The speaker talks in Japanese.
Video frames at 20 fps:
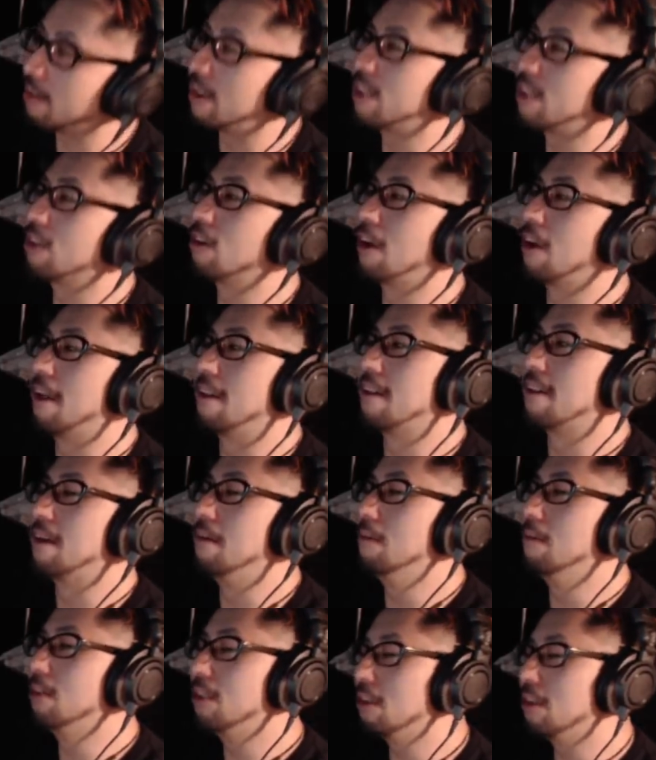ます初見さん
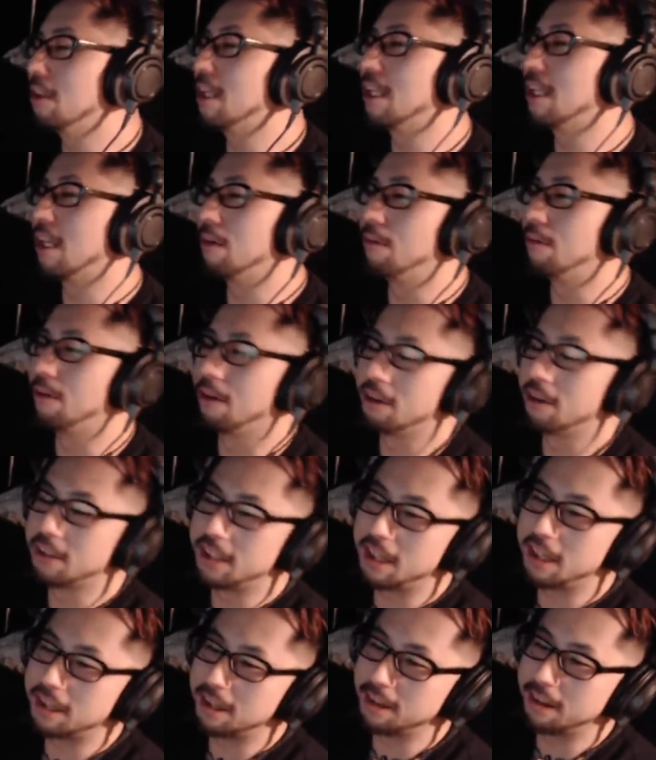もしよかったらフォローし
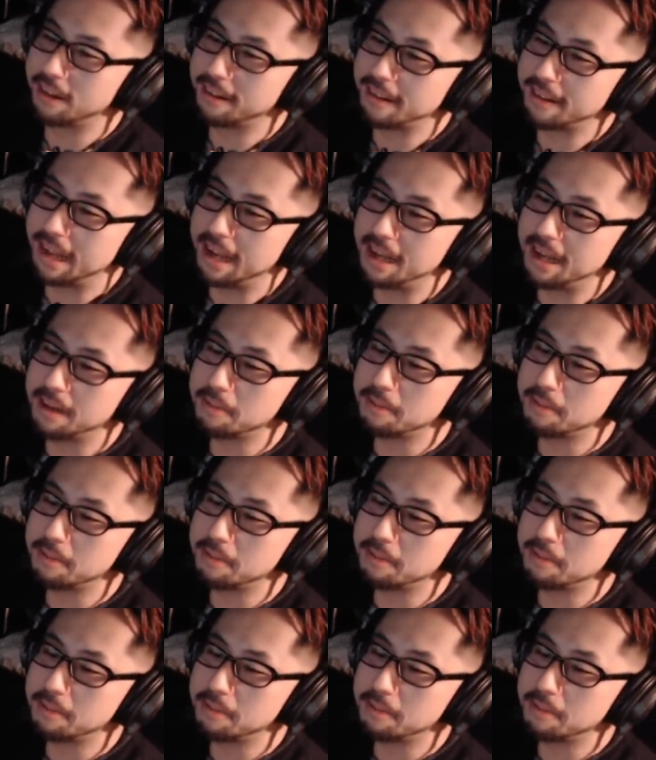ていってください。